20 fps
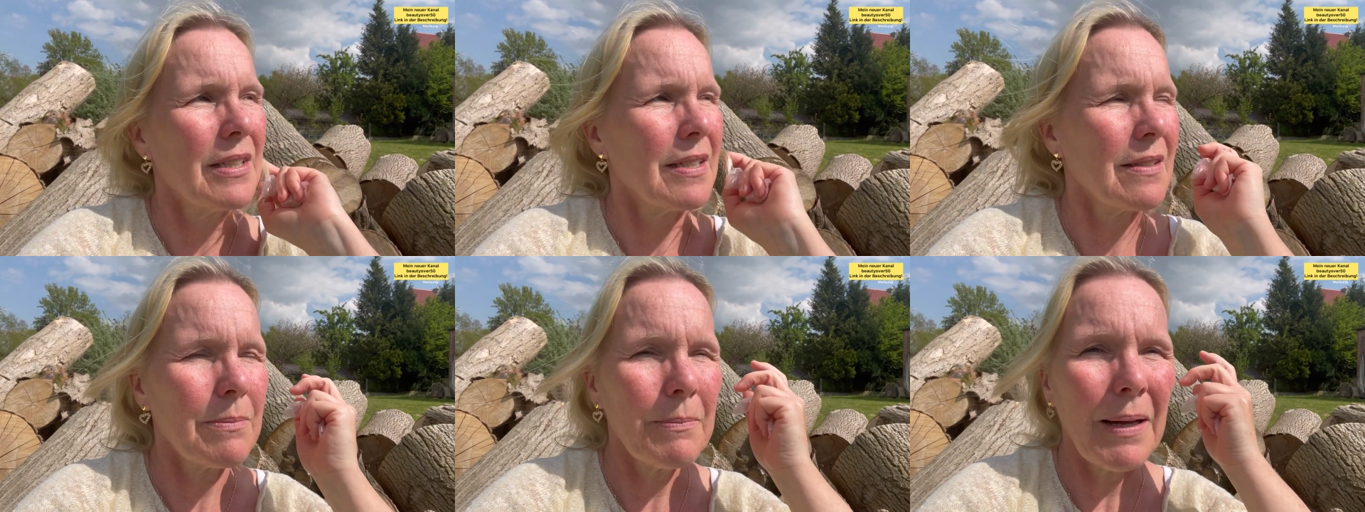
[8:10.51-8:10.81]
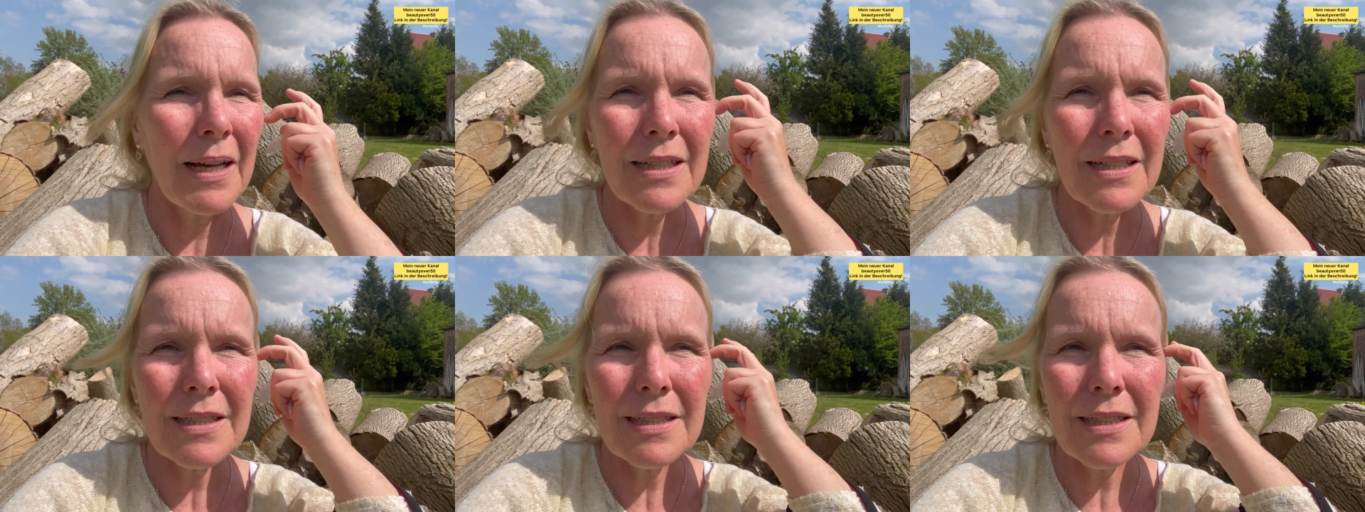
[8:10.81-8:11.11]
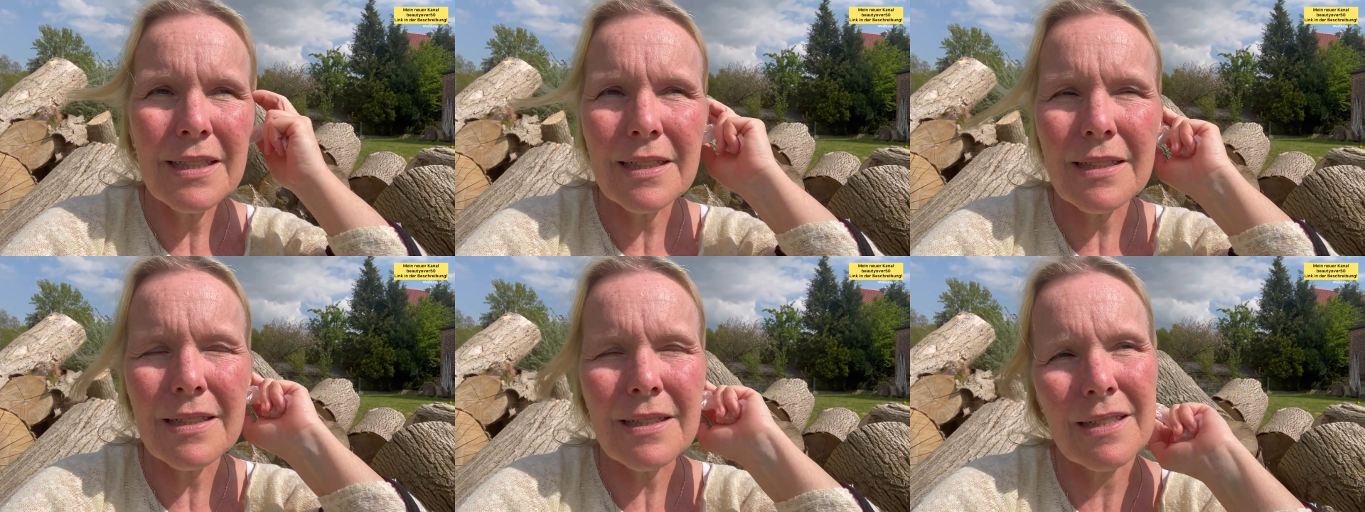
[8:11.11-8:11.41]
Das macht
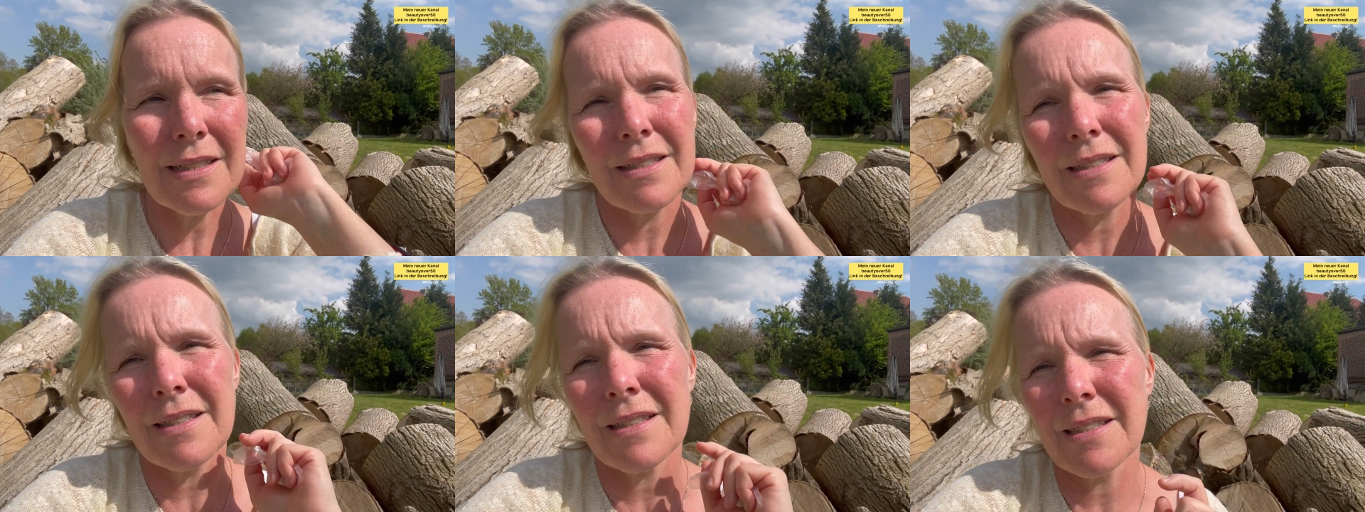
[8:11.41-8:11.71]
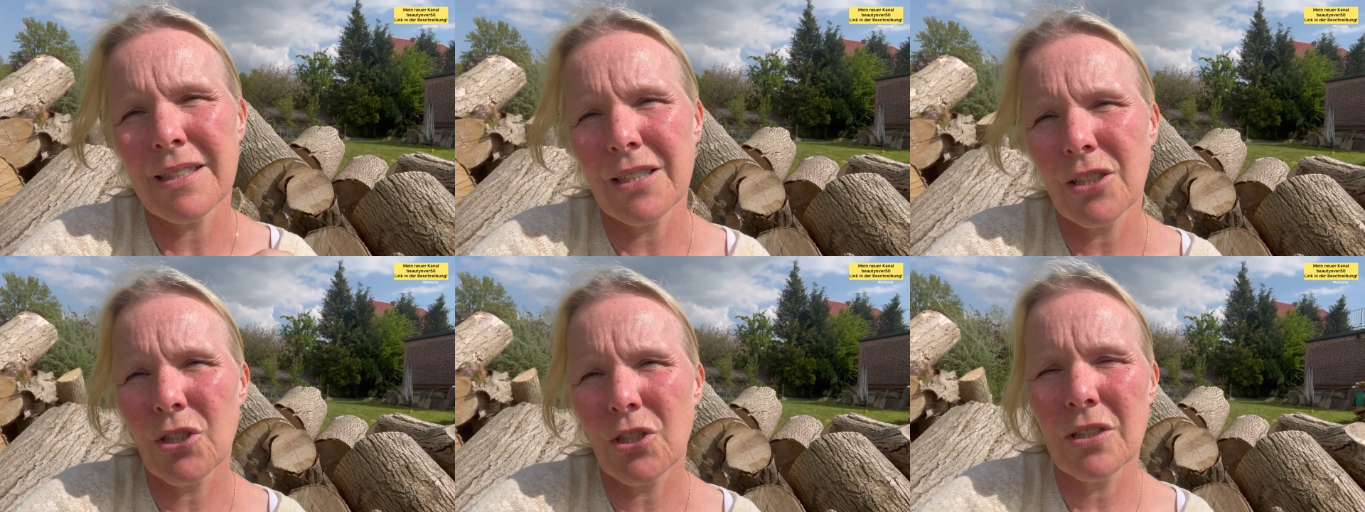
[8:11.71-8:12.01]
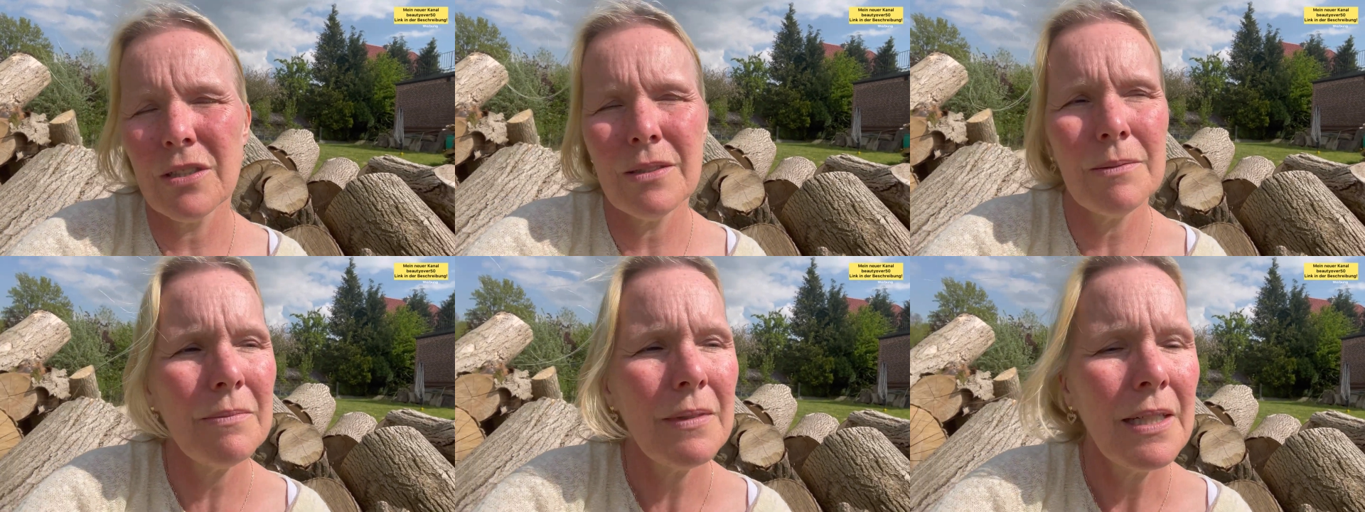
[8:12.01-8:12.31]
nichts, das ist nicht
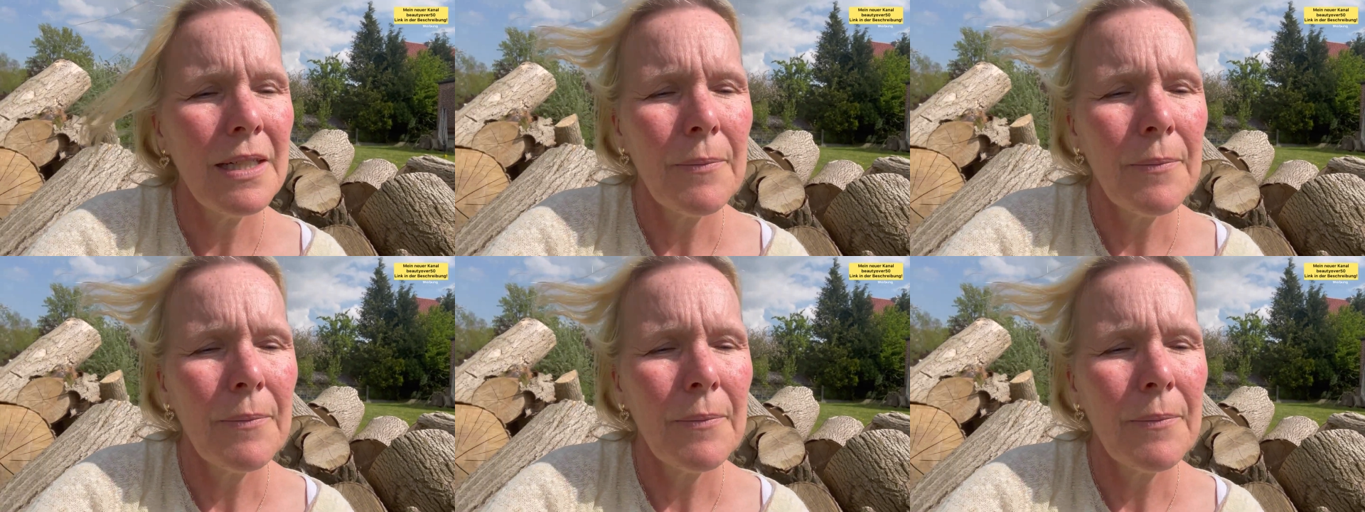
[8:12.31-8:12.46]
schlimm.